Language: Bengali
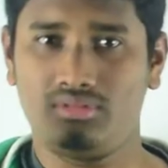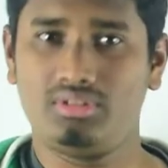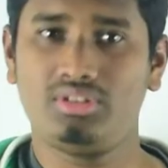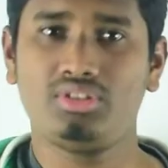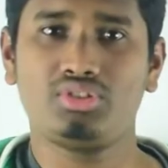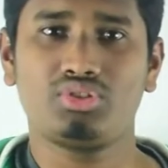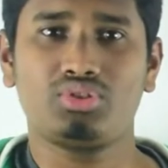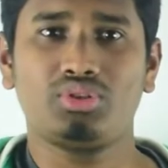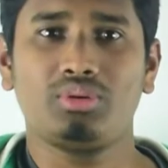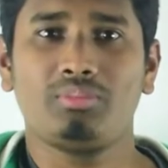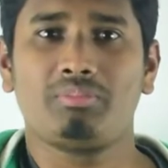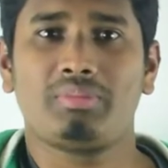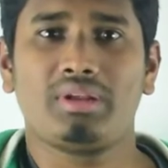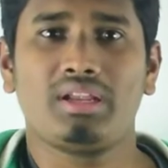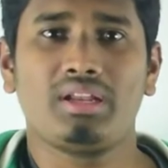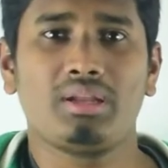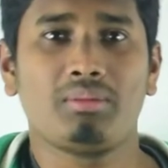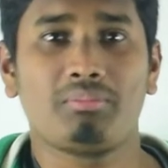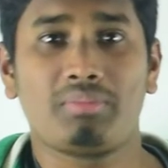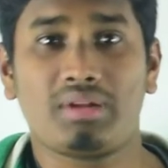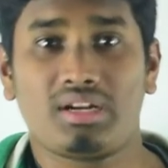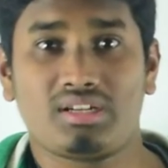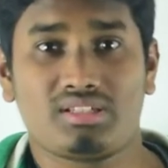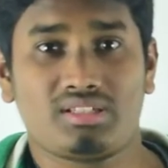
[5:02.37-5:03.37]
নিশ্চয়ই ব্রেনে
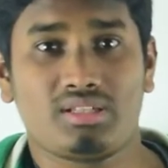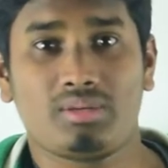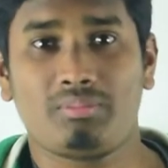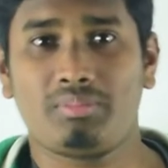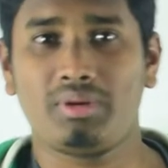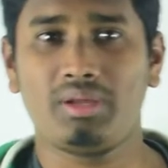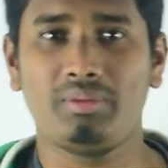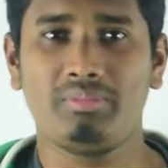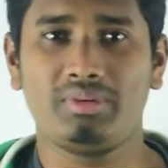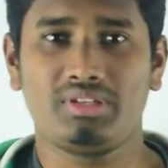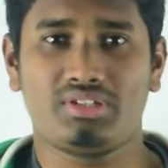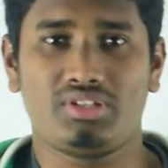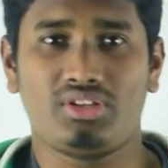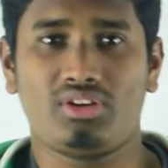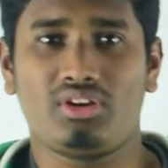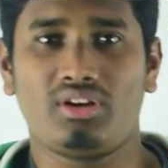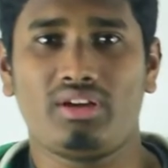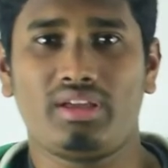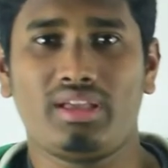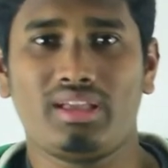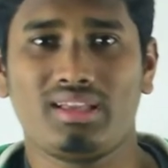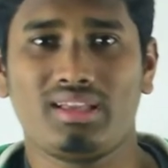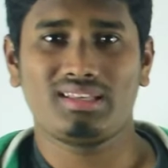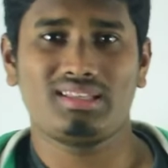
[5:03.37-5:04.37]
ব্লাড সাপ্লাই বেশি
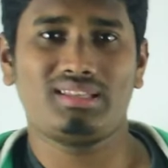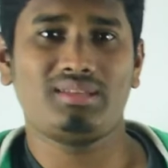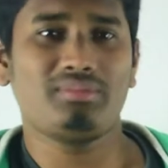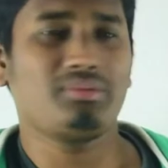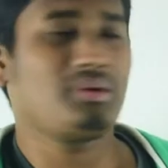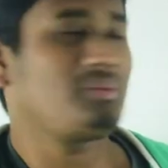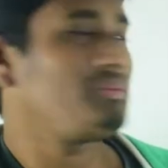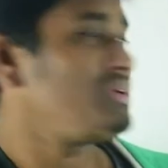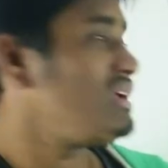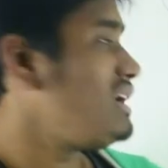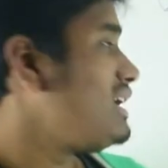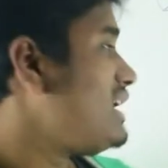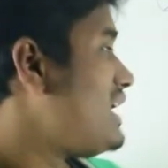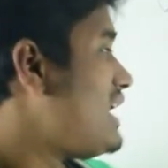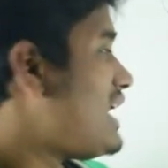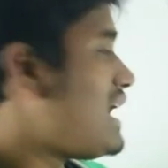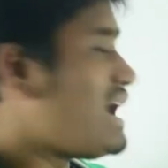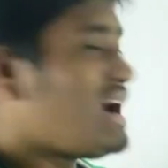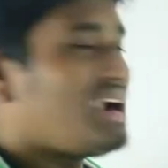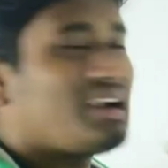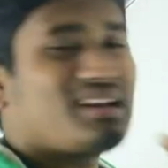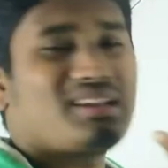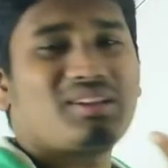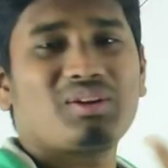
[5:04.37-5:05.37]
হয় কিভাবে
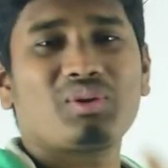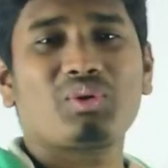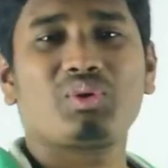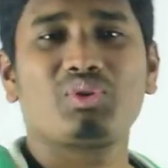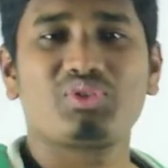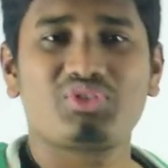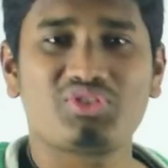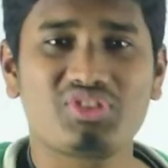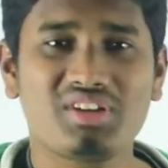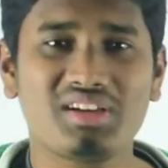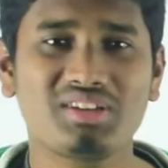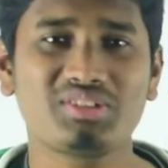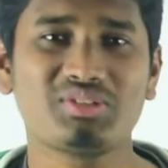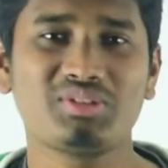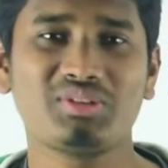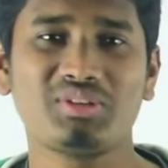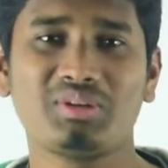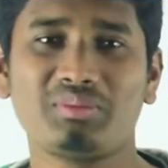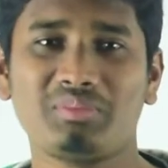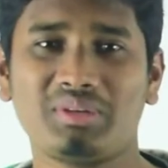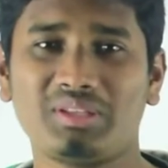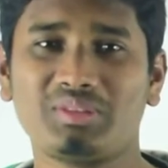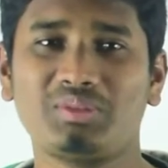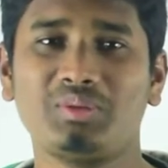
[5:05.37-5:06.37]
হার্টের
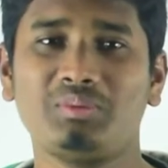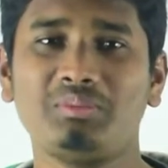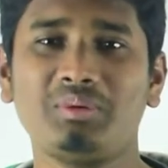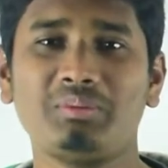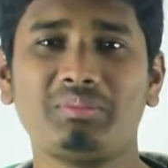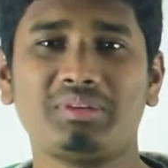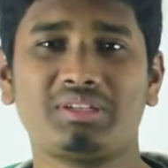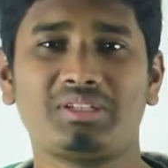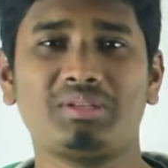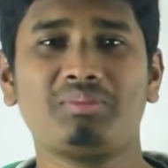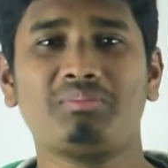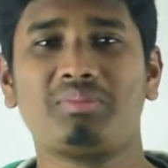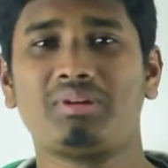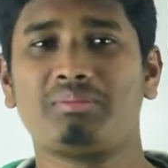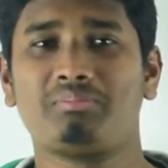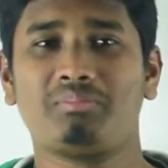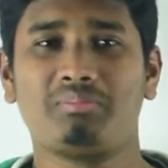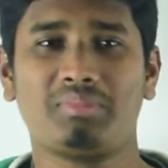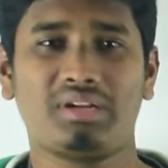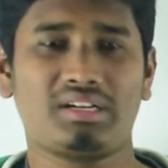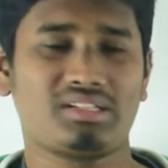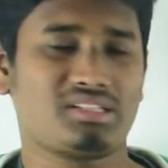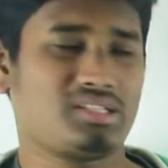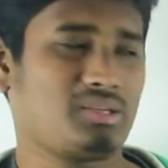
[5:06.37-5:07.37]
কন্ট্রাকশনের মাধ্যমে বেশি
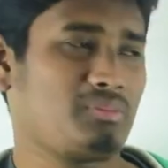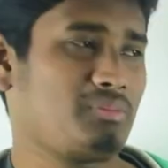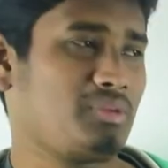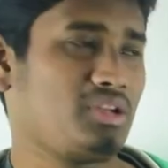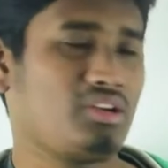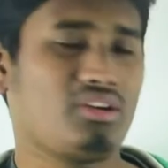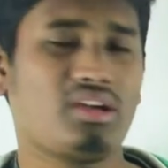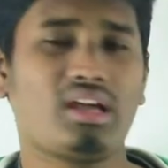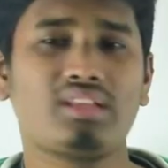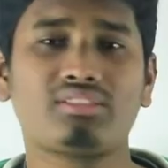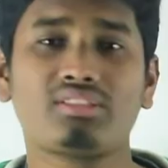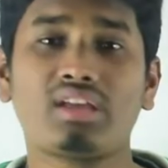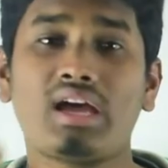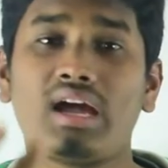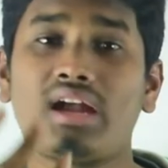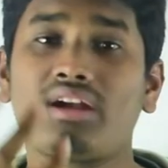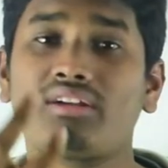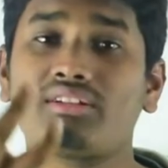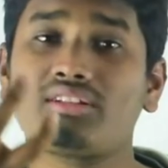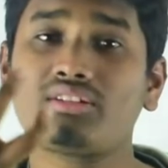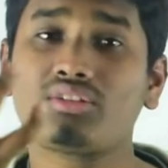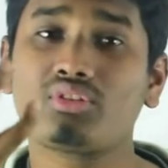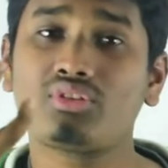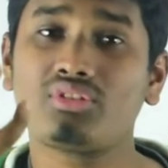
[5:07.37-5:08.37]
ব্লাড সাপ্লাই হয় তা
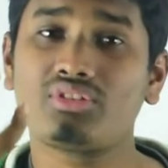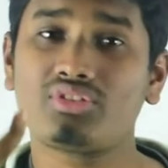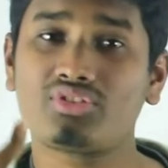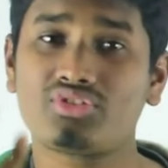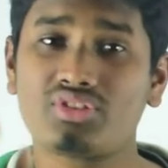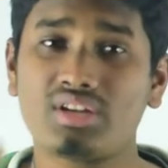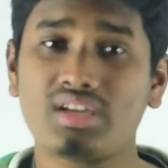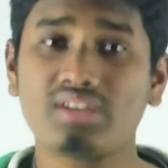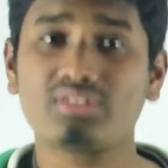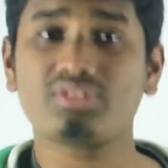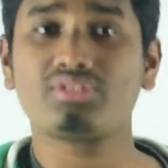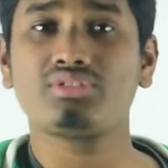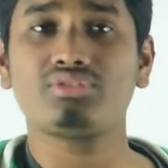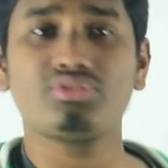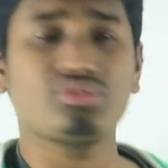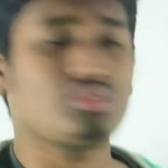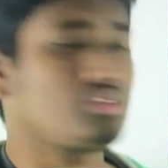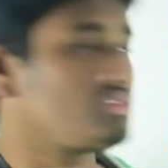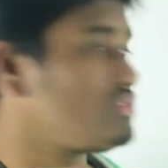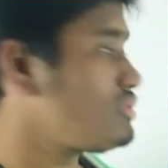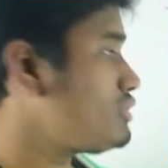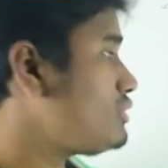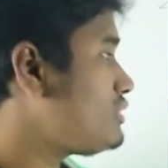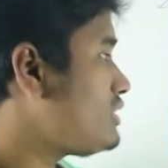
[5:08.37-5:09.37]
হার্টের কন্ট্রাকশন
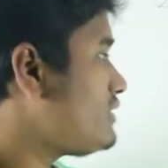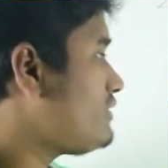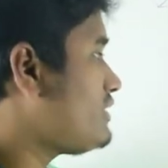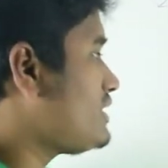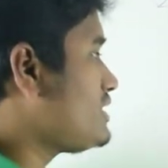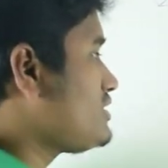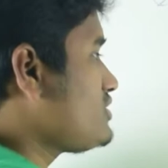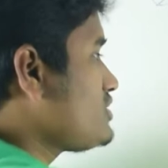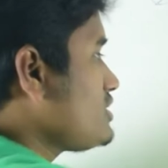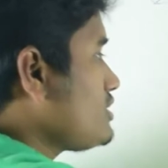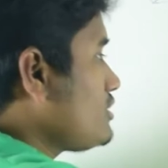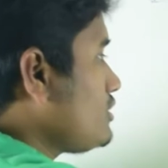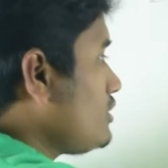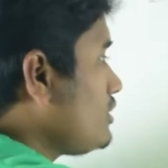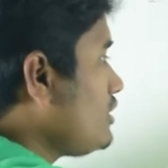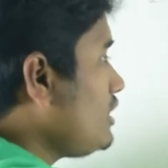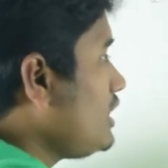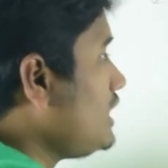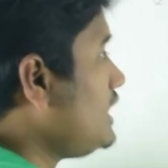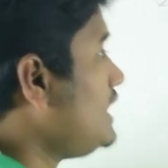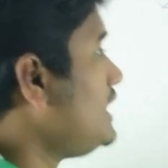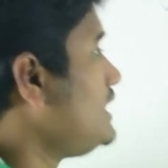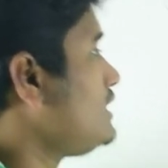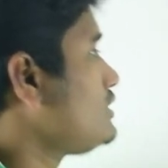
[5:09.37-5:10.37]
যখন করে ভেন্ট্রিকল
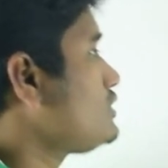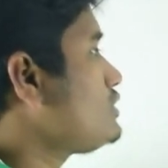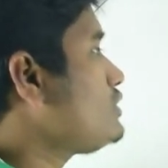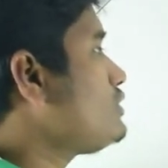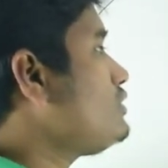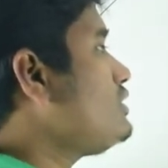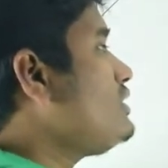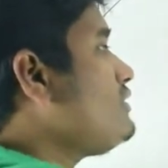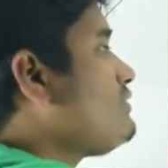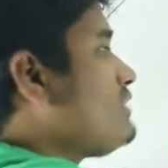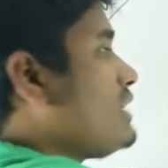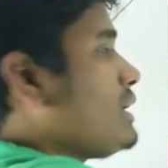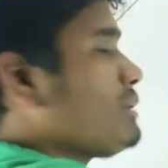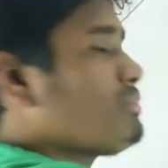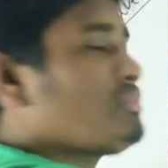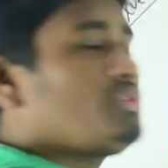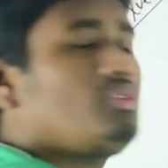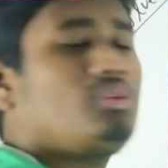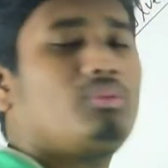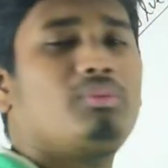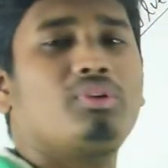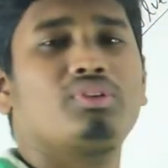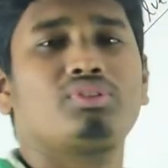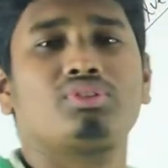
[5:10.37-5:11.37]
তখনই
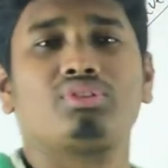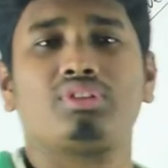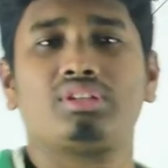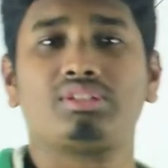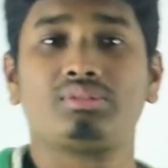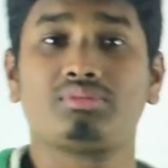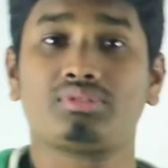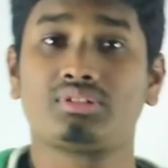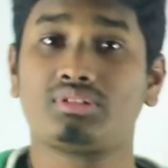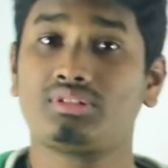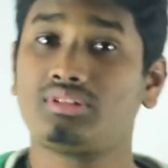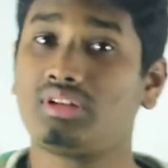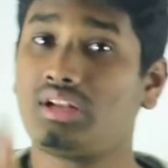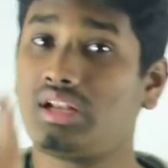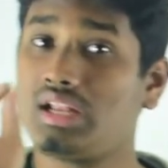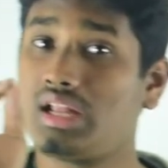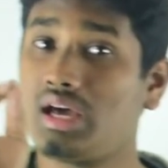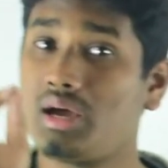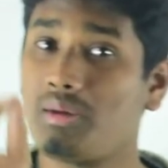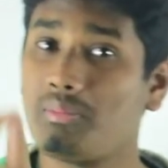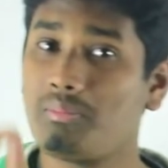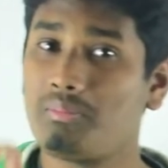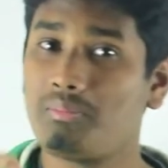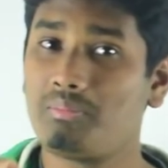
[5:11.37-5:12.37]
ভাল্বগুলো বন্ধ হয়ে যায় ধরো
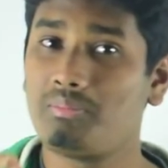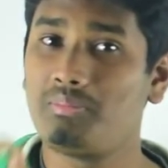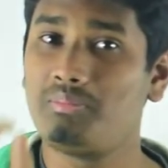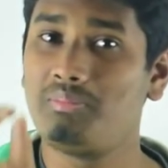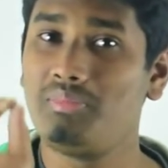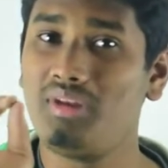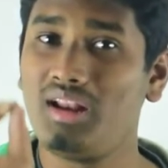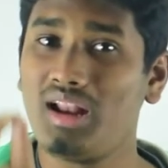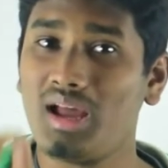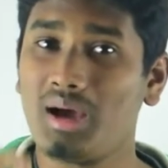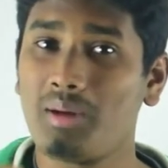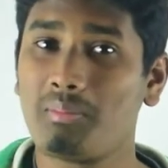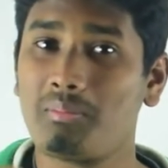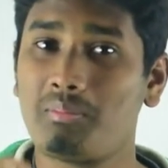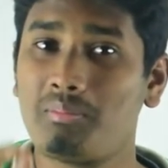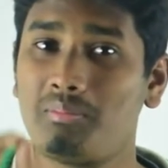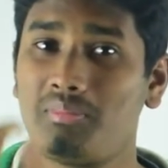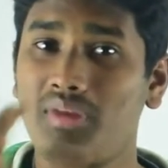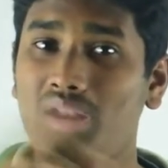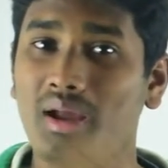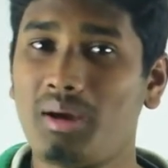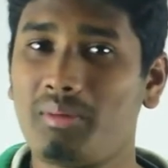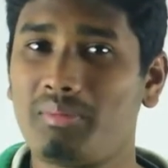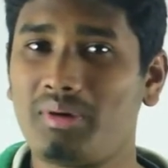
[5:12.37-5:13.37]
লাভ লাভ
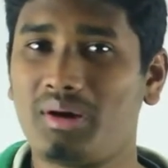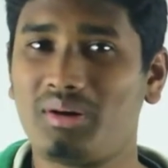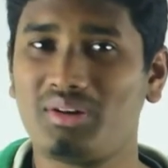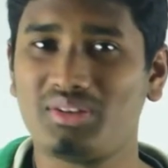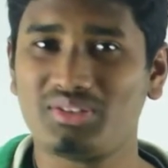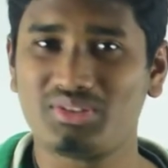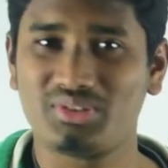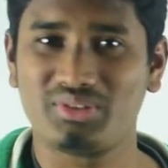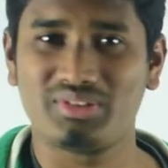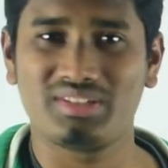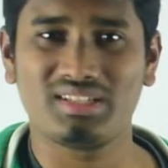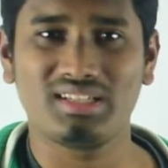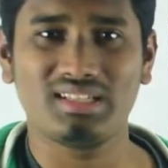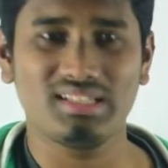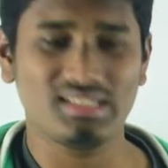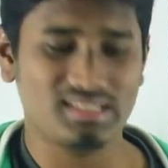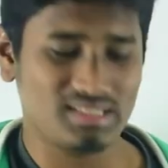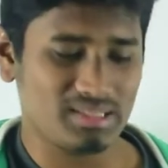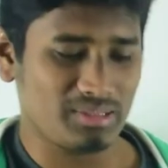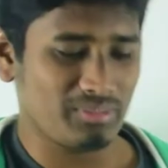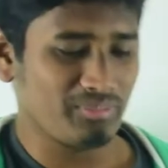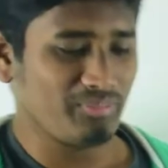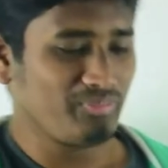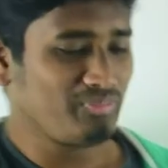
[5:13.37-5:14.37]
লাভ আওয়াজ হয় ঠিক
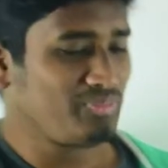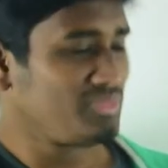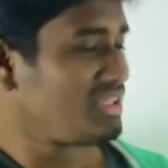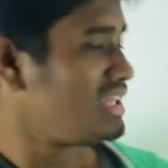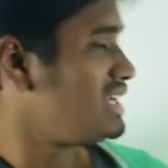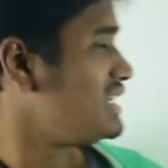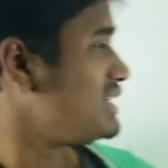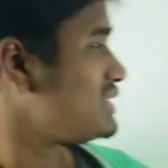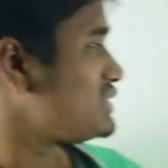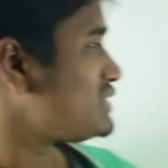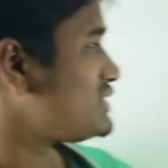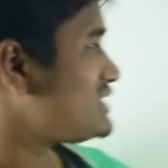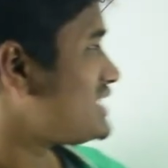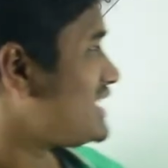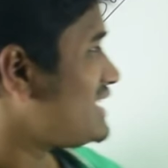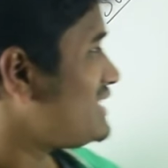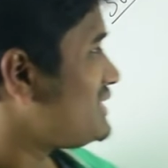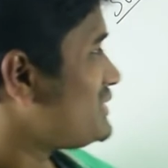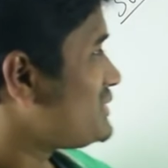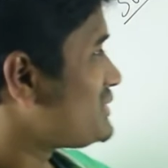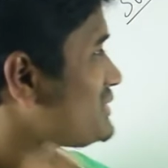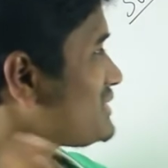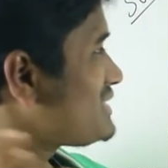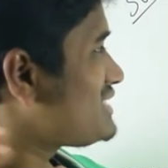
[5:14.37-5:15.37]
আছে তো যাই
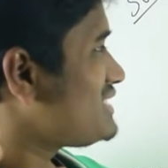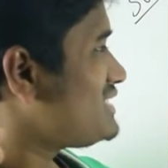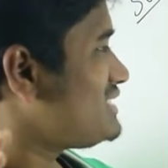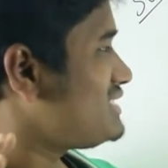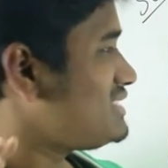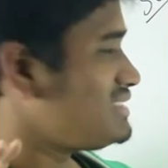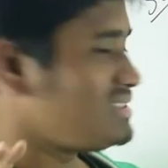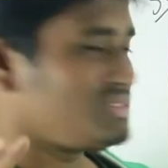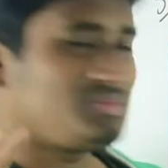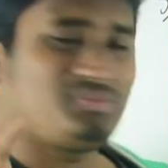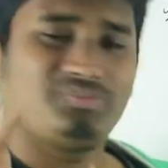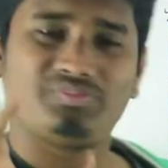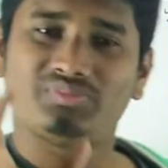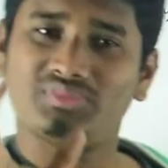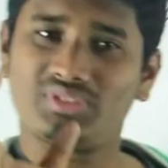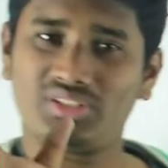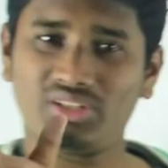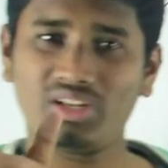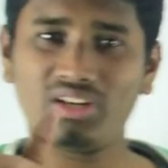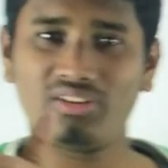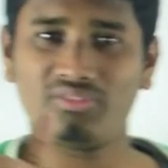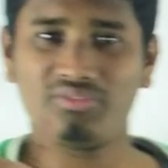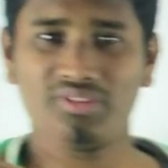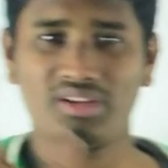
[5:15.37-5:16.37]
হোক
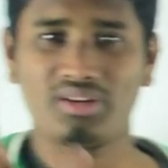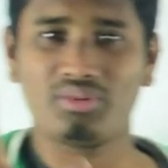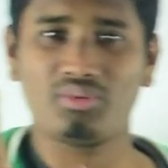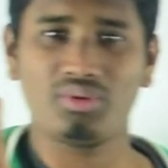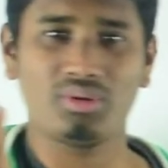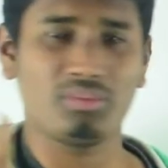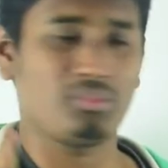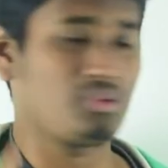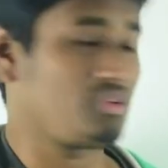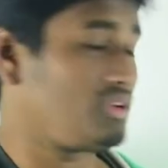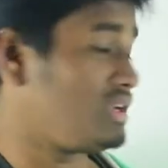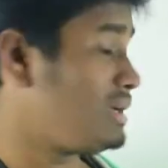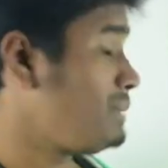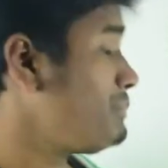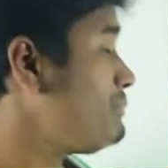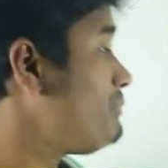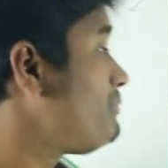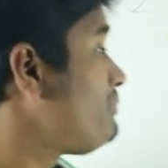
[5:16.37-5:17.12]
ফান করে বললাম